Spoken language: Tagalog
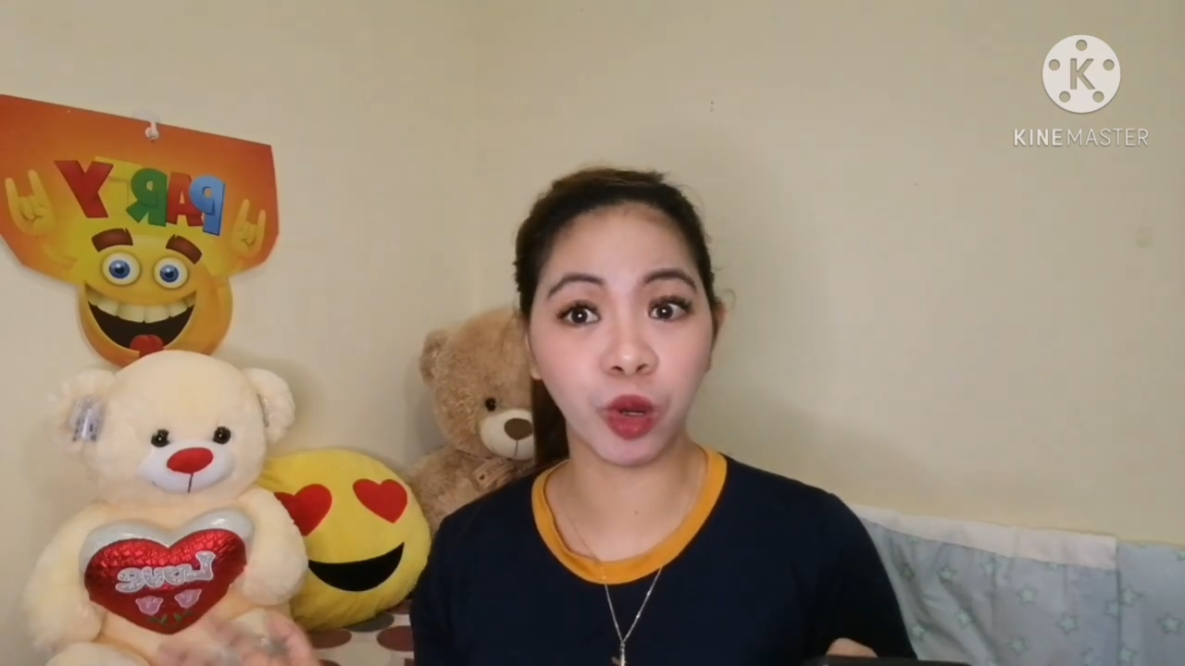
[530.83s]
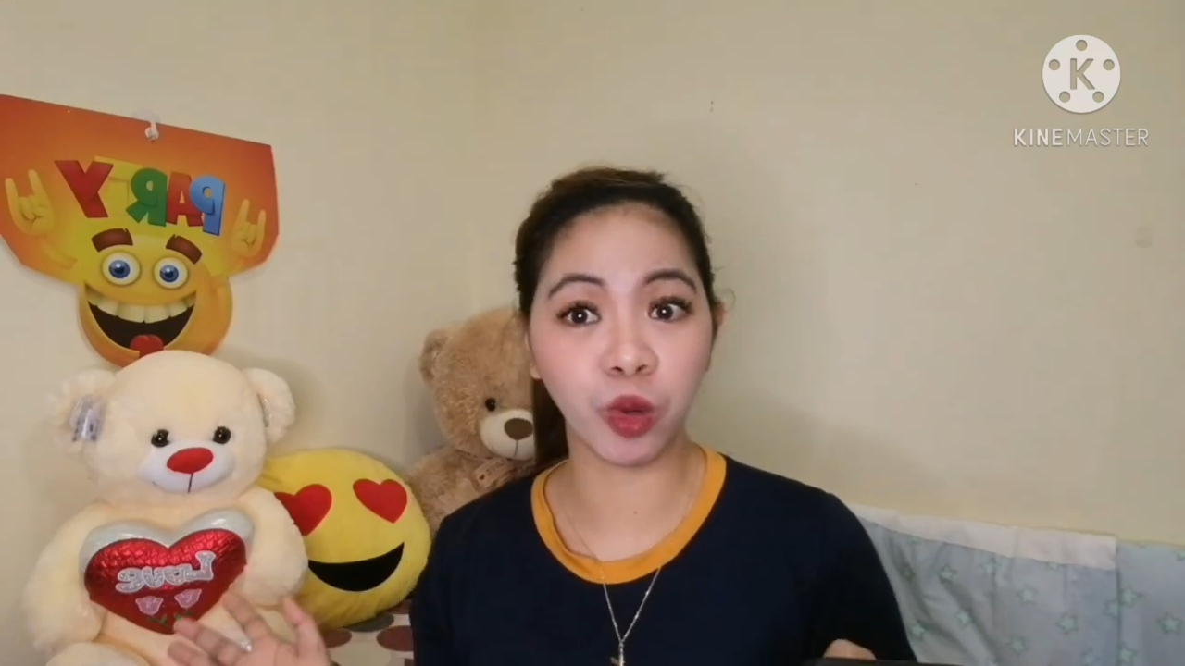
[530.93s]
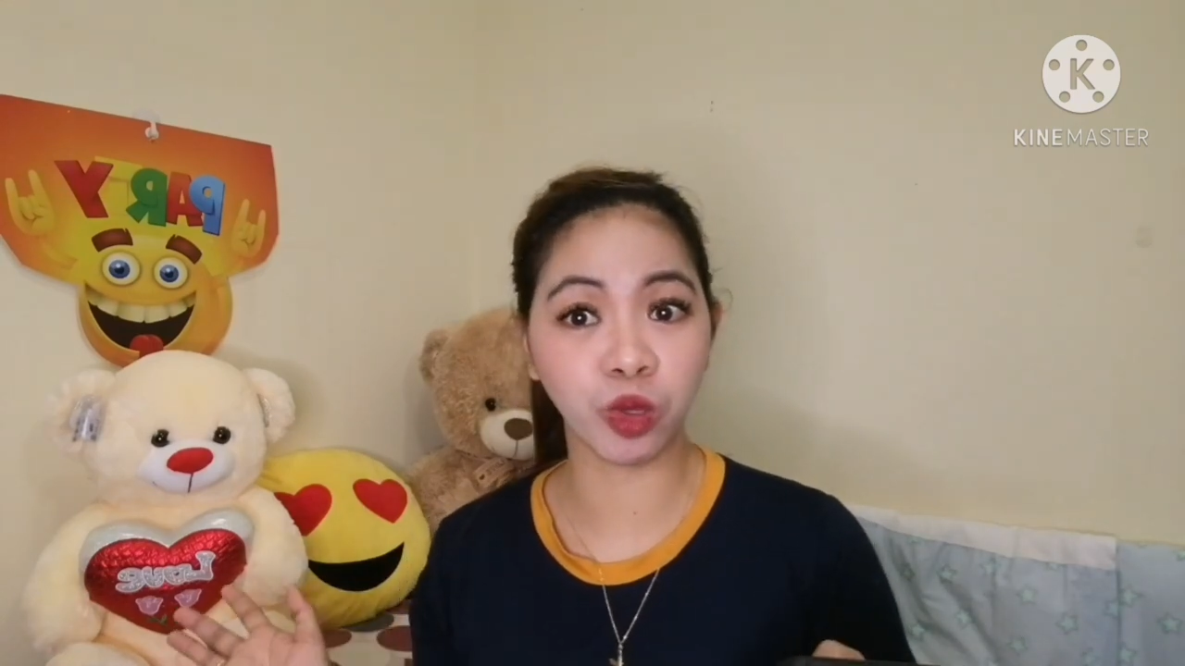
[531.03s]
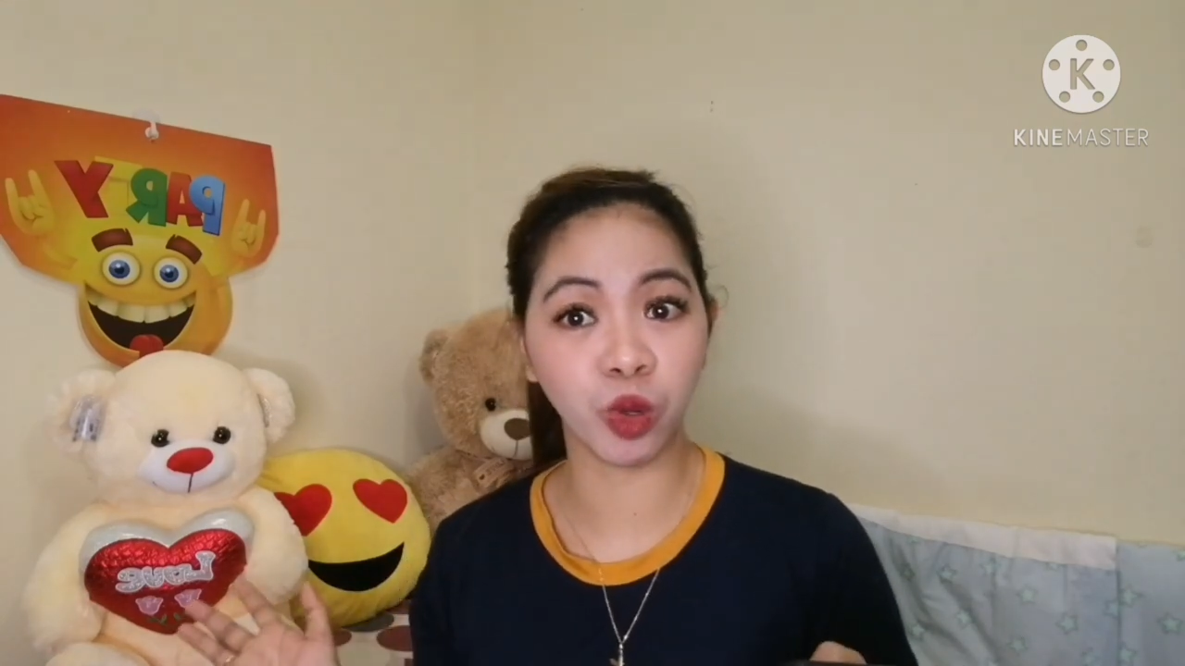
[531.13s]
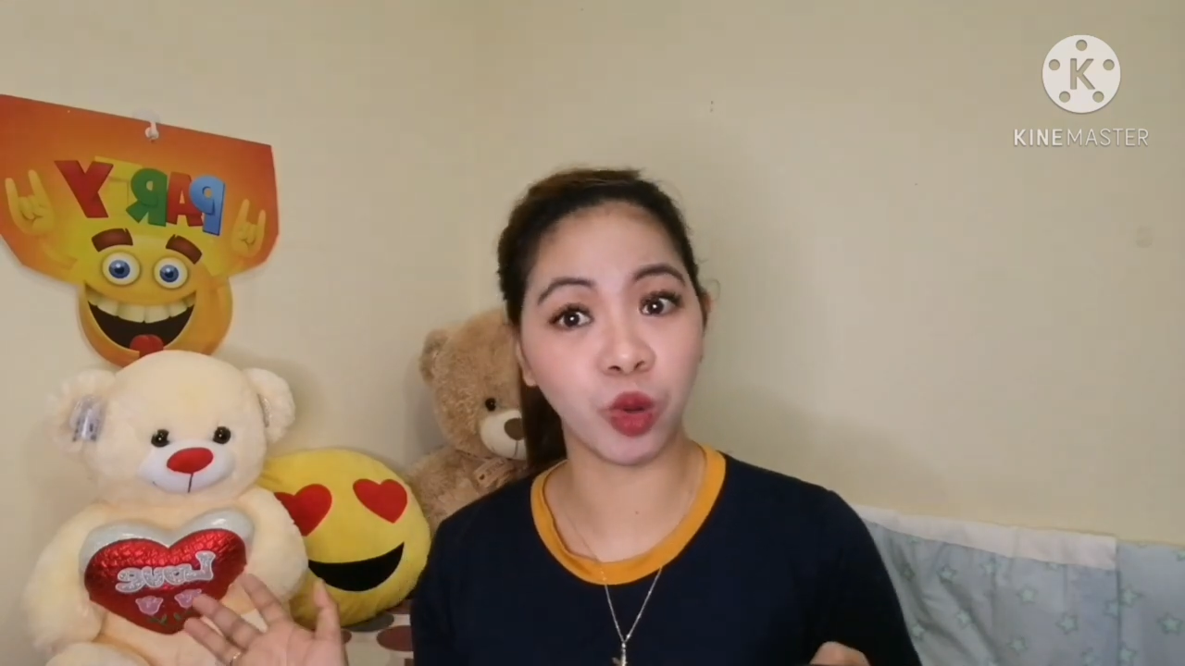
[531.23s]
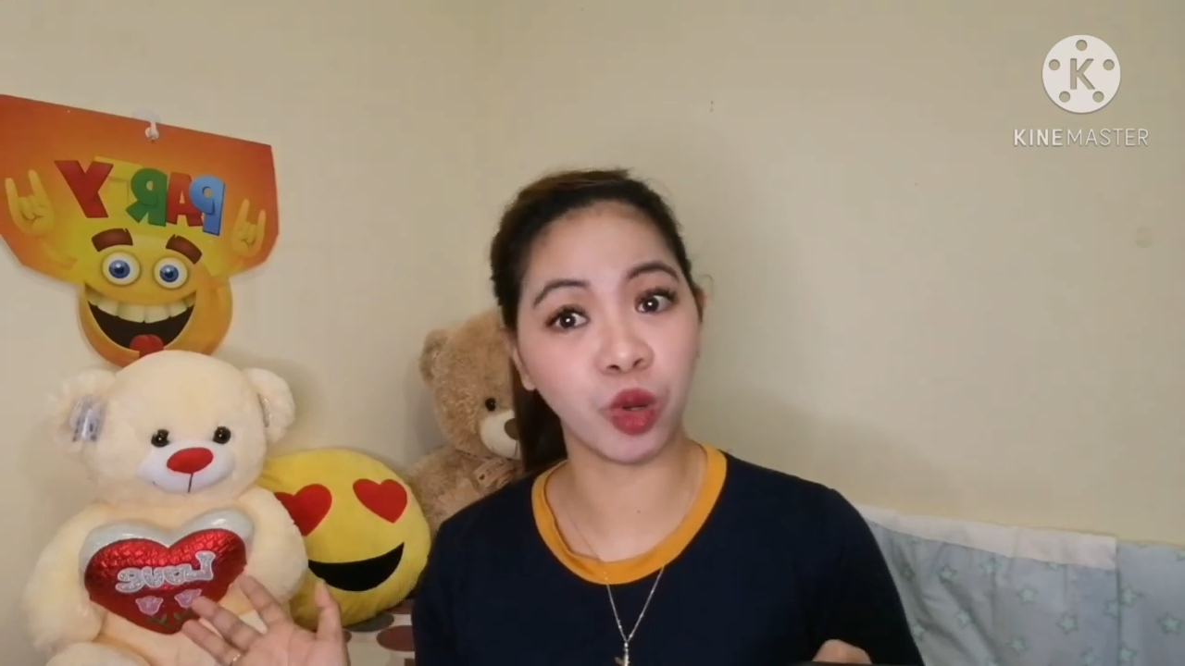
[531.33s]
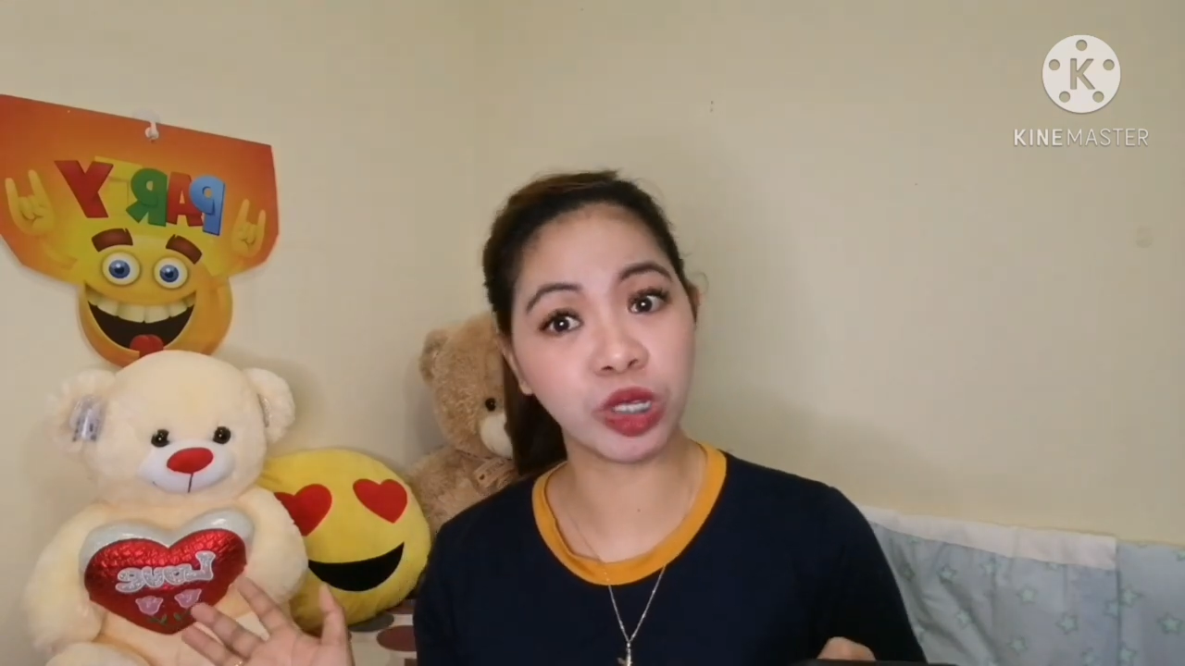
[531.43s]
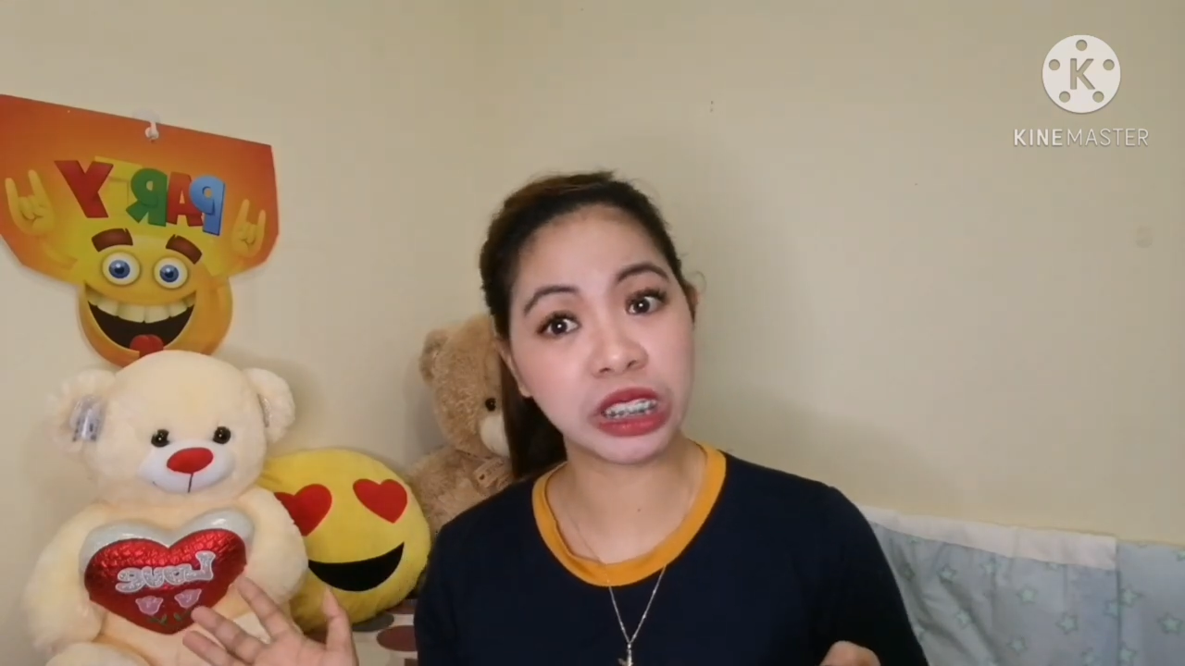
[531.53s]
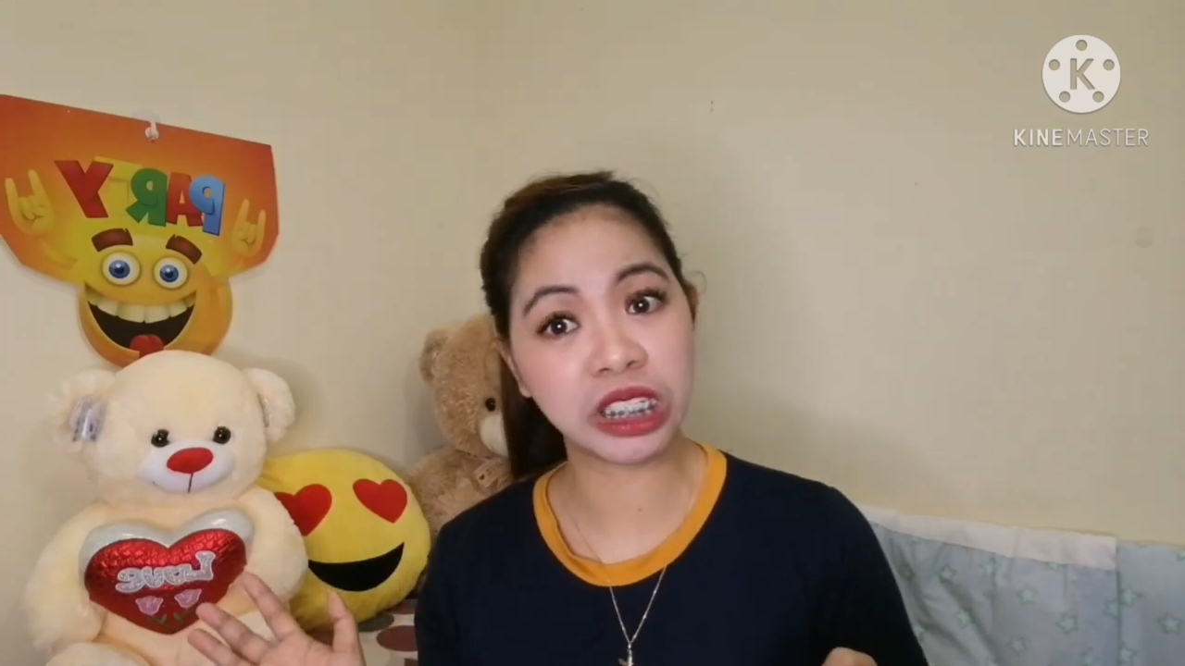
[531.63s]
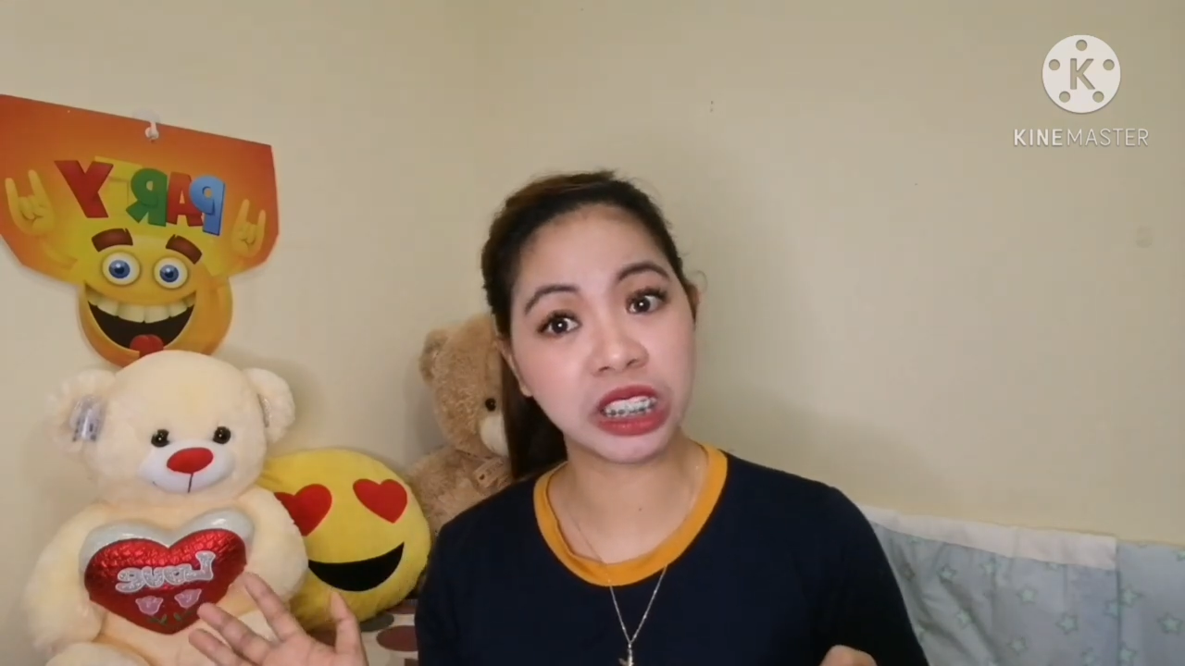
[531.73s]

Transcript: magluto